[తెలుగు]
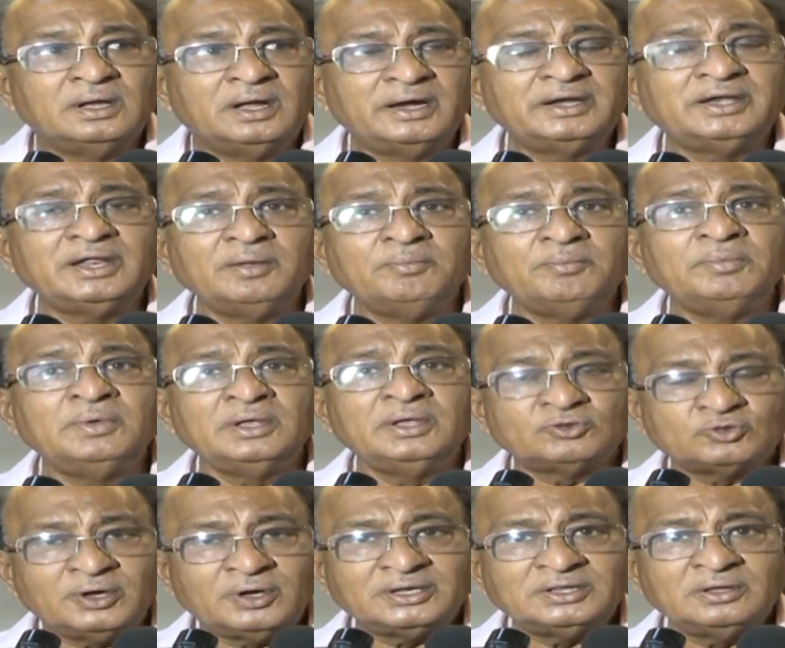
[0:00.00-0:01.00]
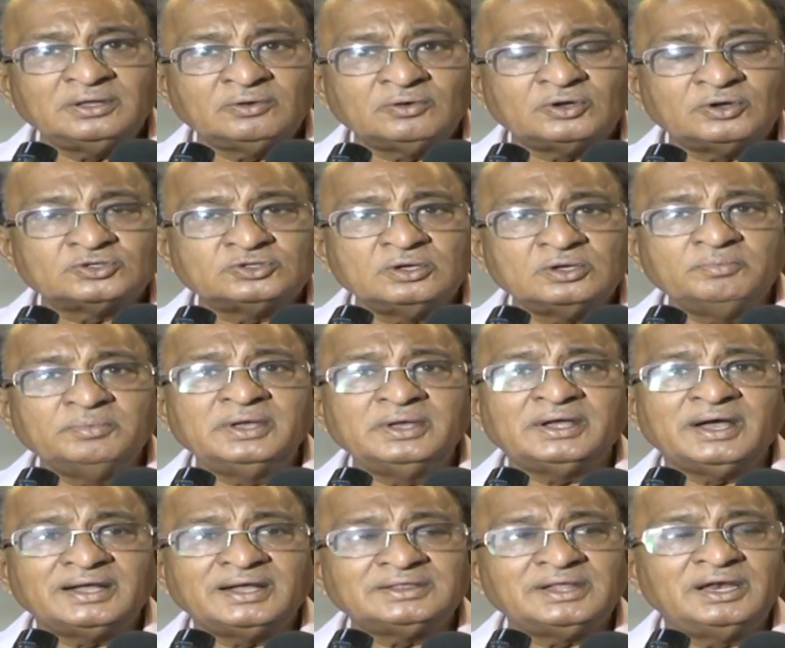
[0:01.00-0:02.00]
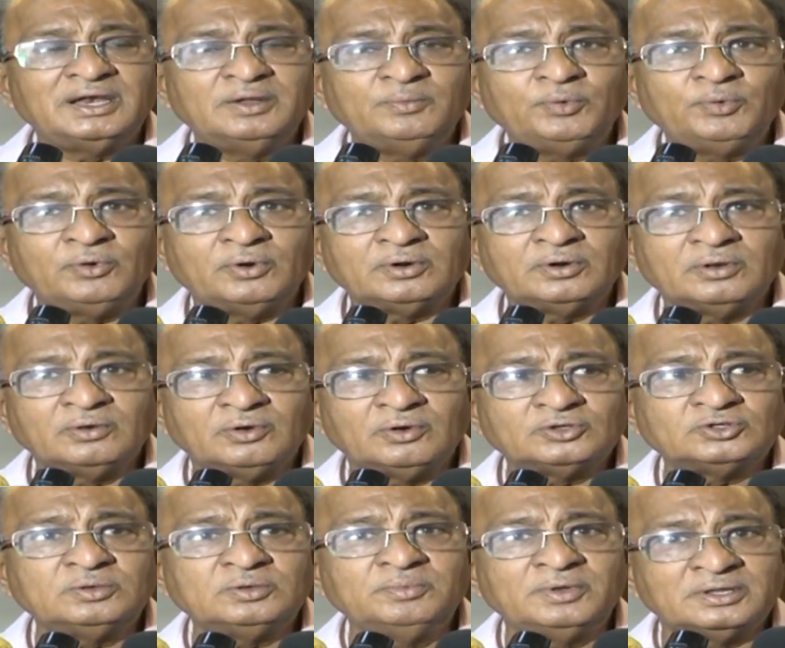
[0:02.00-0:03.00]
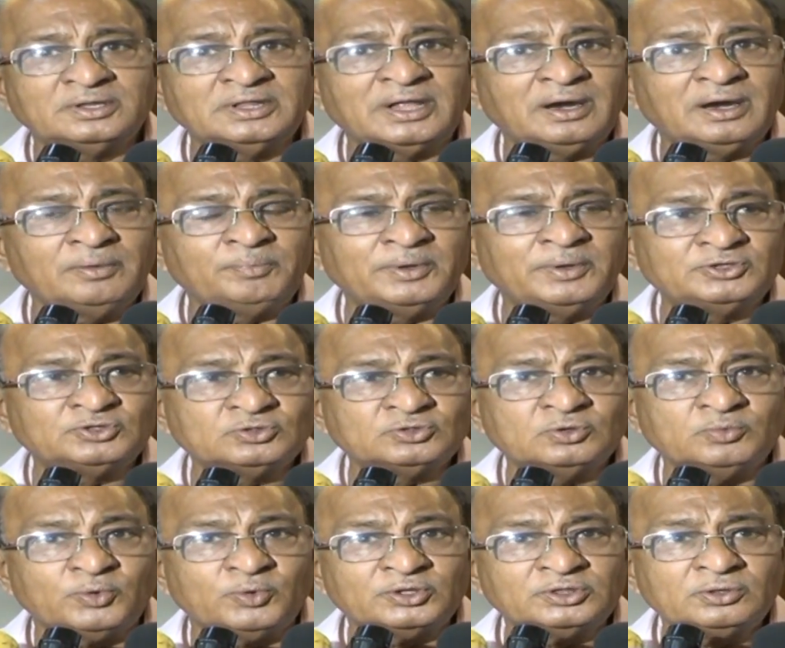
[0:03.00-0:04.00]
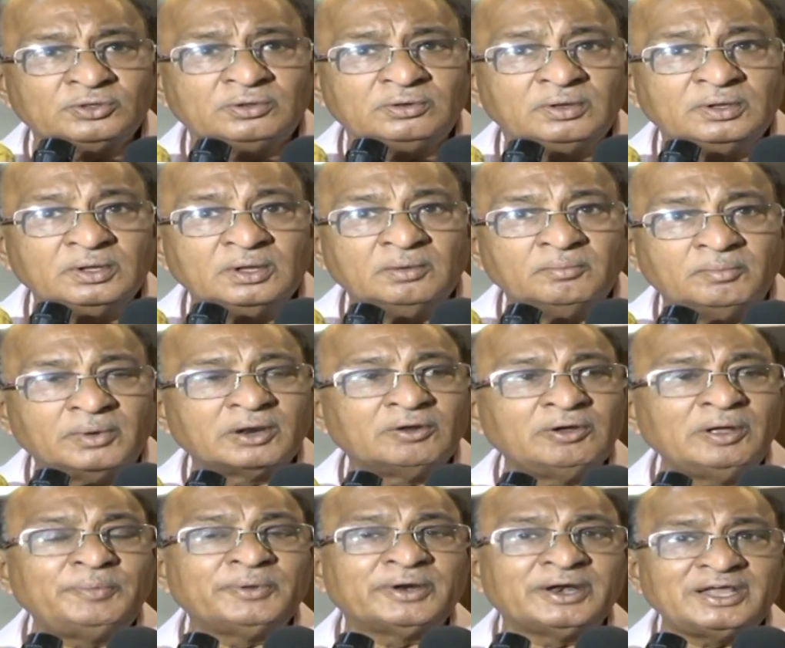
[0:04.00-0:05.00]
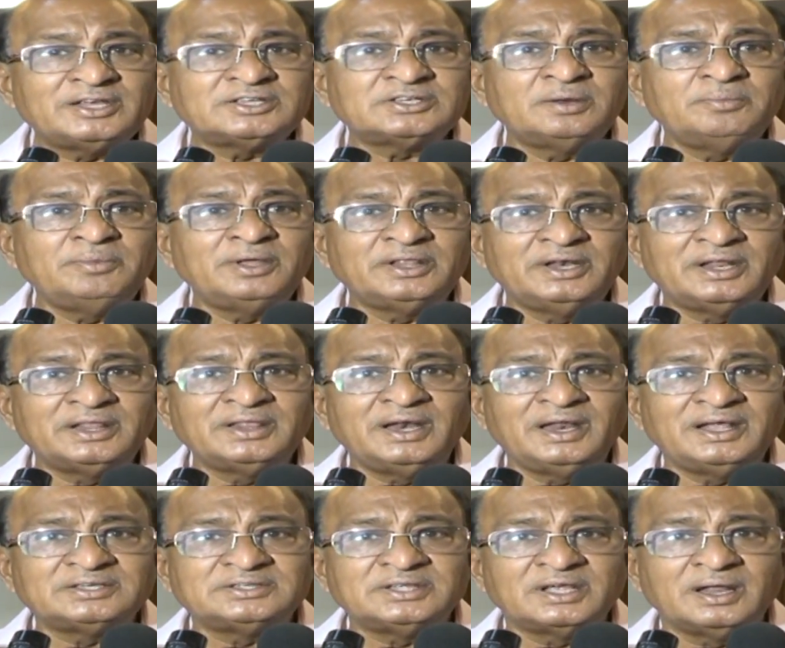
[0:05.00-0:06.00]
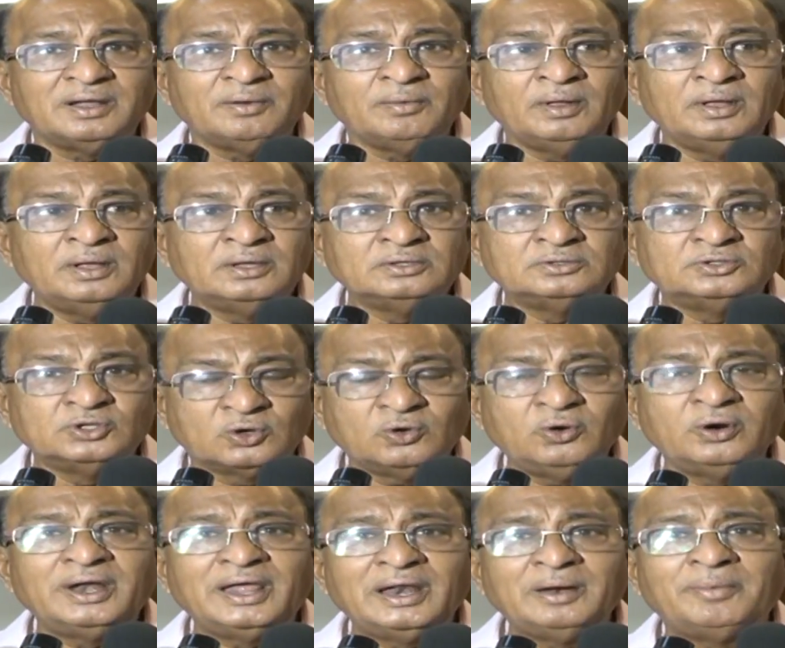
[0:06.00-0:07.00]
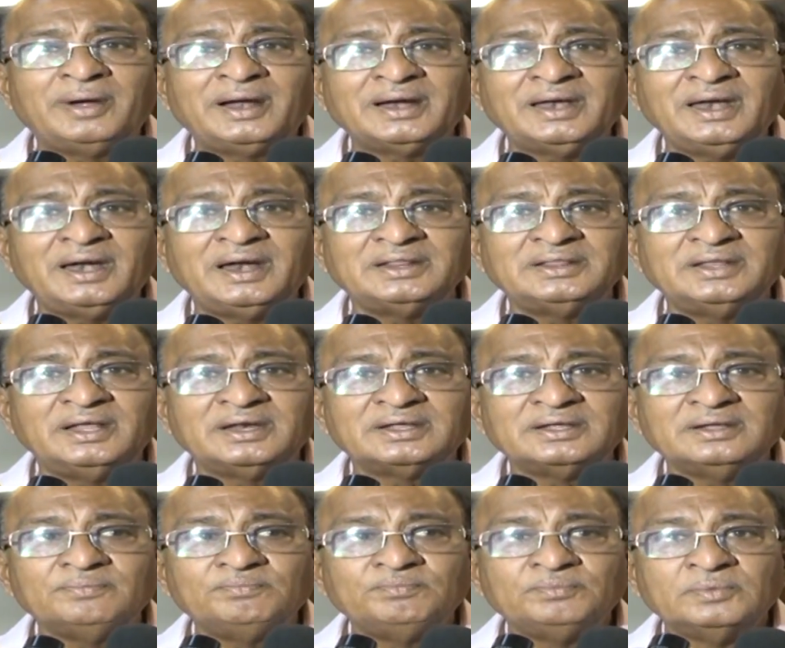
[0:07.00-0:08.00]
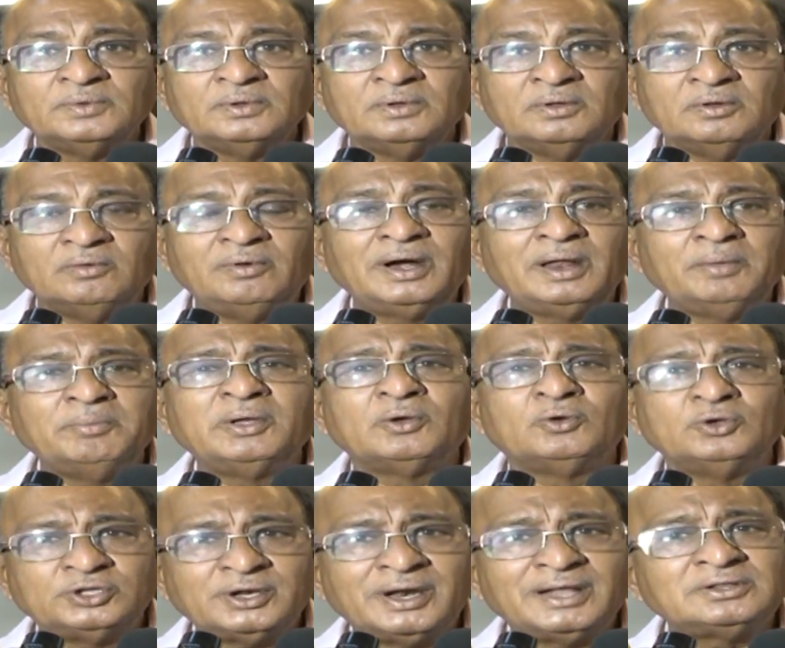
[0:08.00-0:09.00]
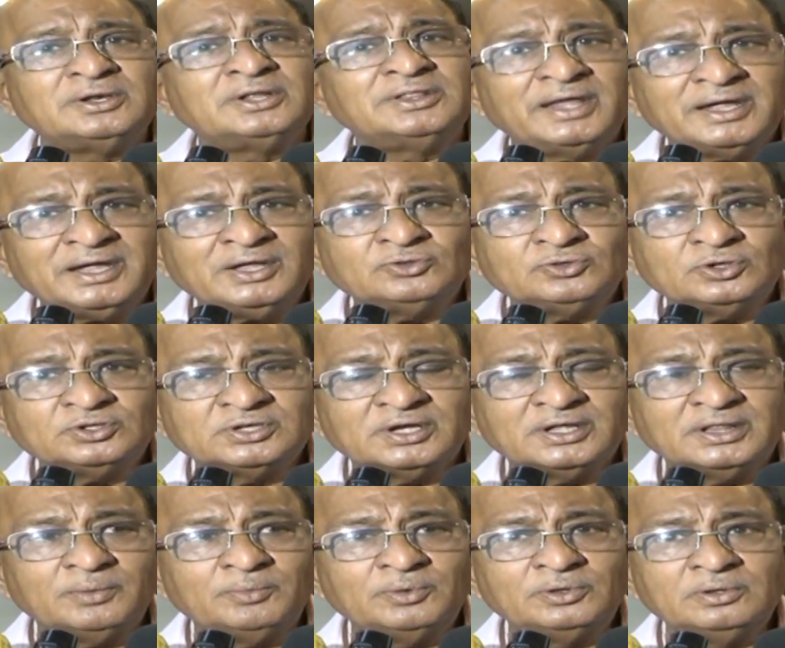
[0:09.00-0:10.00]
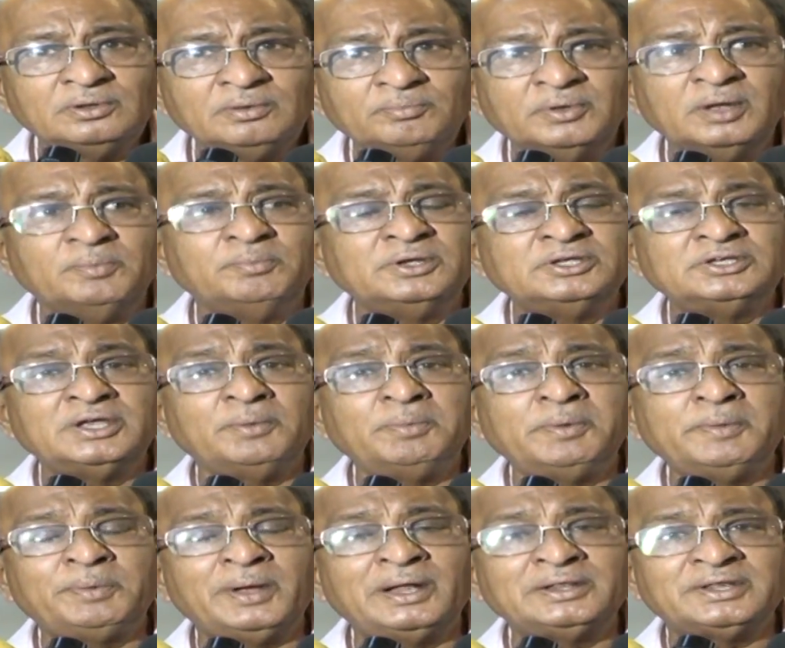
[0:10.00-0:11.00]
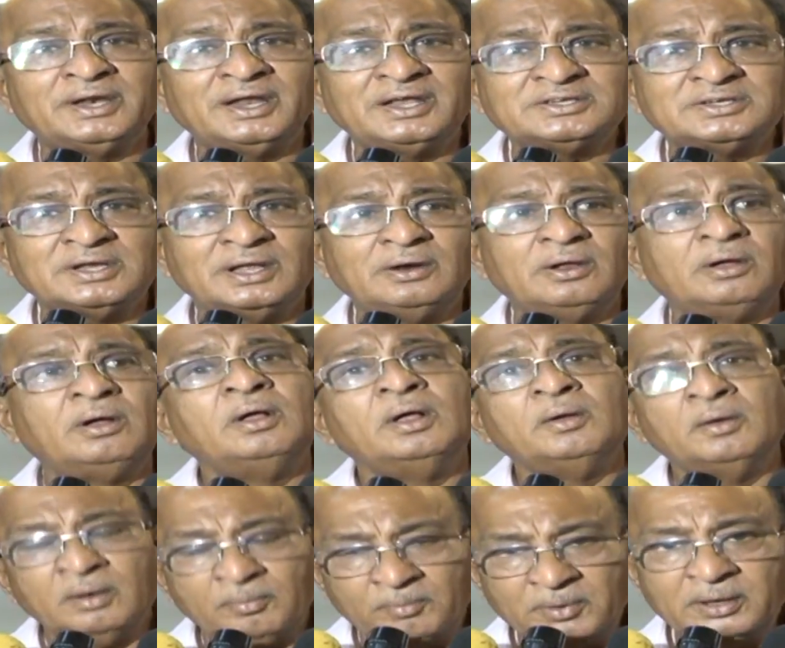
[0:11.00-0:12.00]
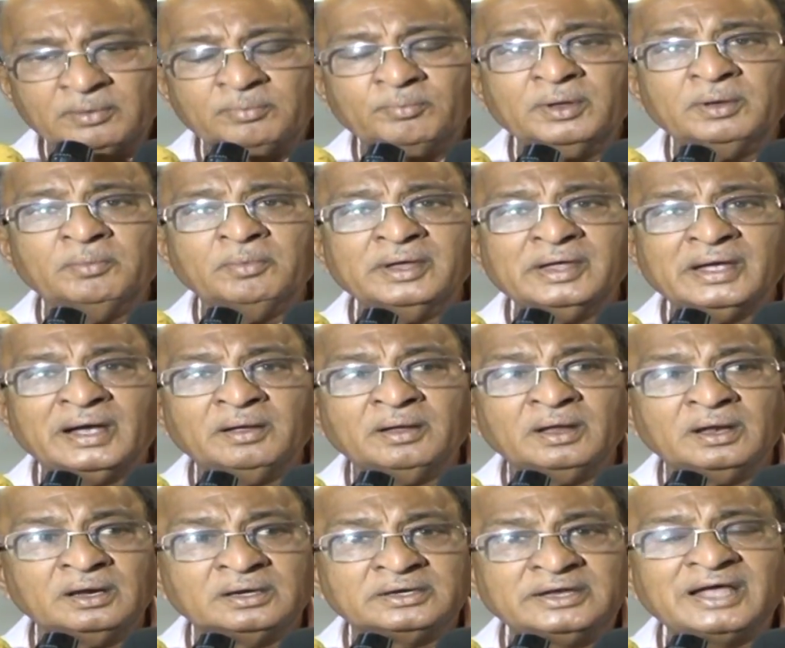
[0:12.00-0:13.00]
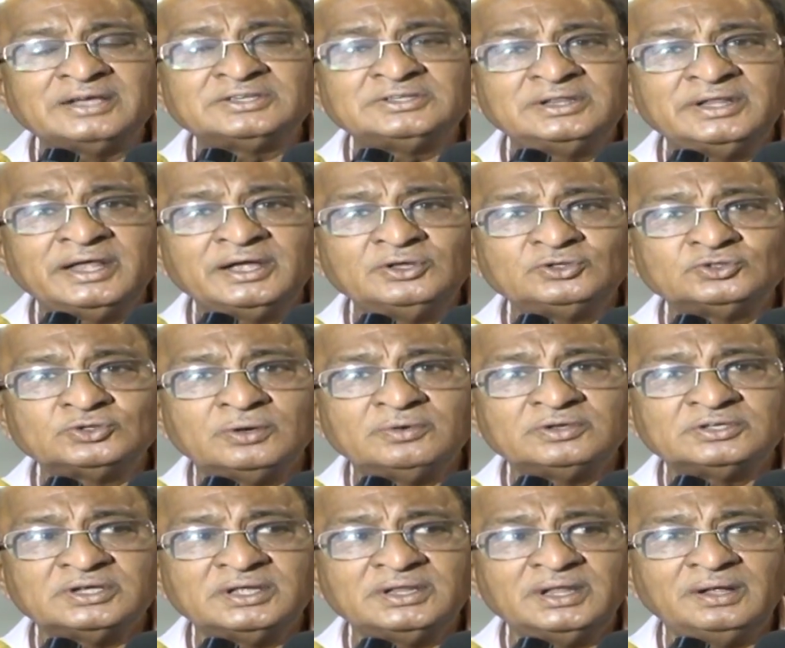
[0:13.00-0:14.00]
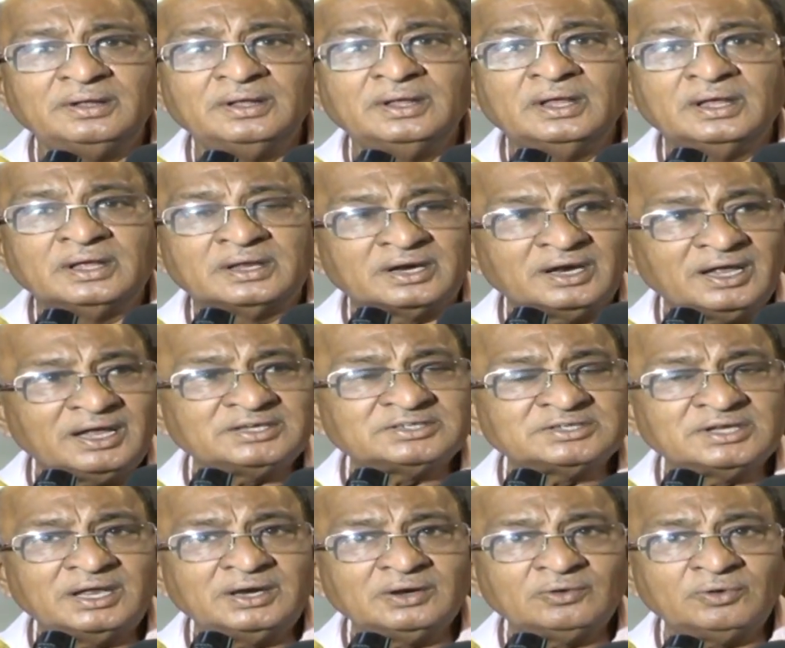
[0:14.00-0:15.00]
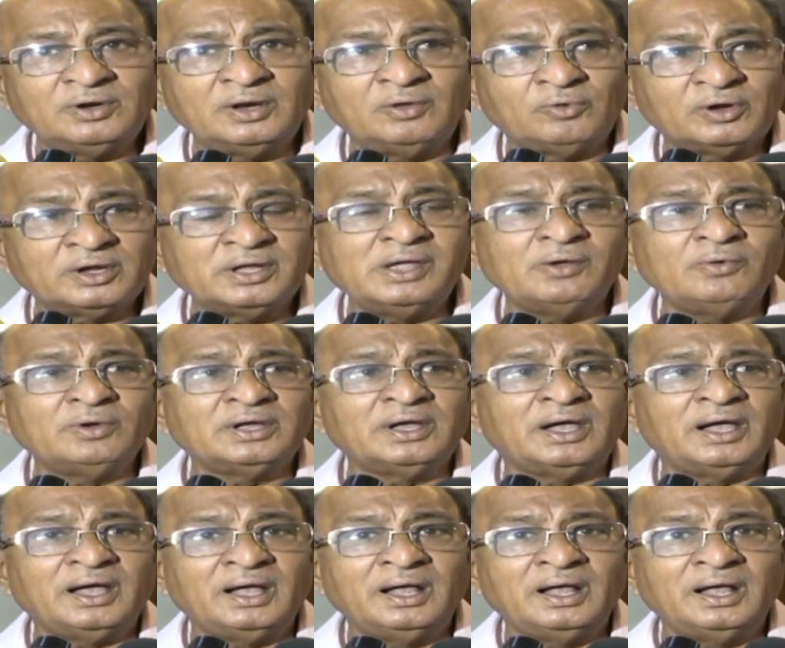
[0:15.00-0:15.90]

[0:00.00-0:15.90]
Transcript: అంటే మీ స్వార్థం కోసం మీ ఖాతాలు నింపుకోవటం కోసం మీరు ధరలు పెంచుతూ పోతూ మరోవైపు రాష్ట్రం మీద నిందలేస్తారా సిగ్గుండాలి మాట్లాడేదానికి ఇవాళ మీ గుజరాత్లో తగ్గించవచ్చు కదా ముందు మీ బీజేపీ పాలిత రాష్ట్రాల్లో మీరు మీ మీ ట్యాక్సులు తగ్గించుకోవచ్చు కదా రాష్ట్రానికి ఉన్న ఒకే ఒక